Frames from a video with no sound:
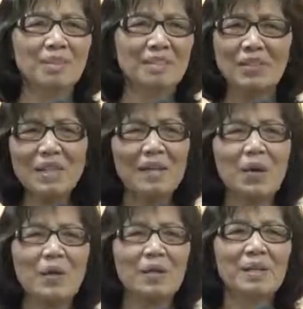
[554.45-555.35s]
chỉ có vậy
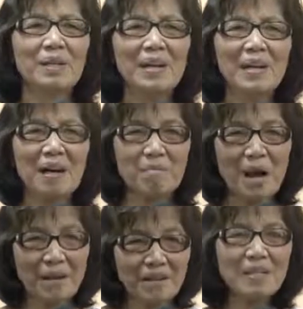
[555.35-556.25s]
thôi làm
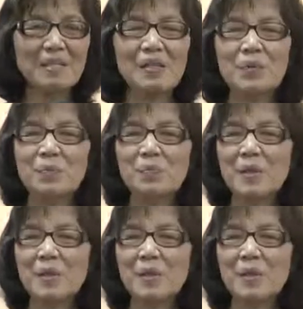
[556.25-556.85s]
bài rất là nhiều